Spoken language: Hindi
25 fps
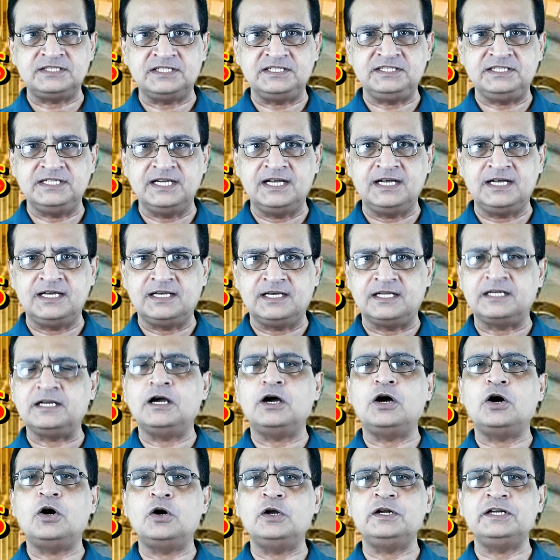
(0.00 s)
तैयार
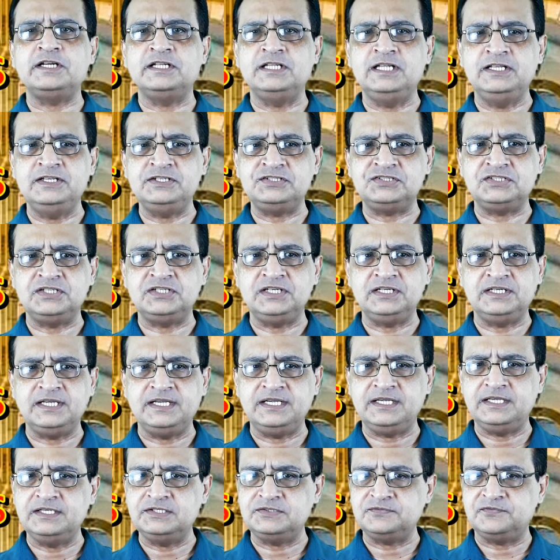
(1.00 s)
और रिलीज की
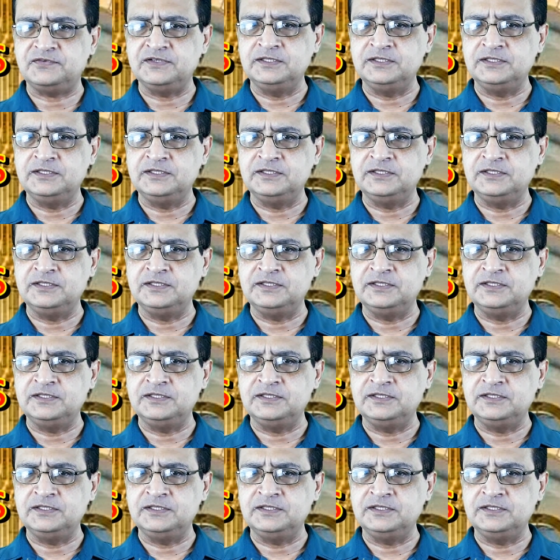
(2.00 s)
गई इस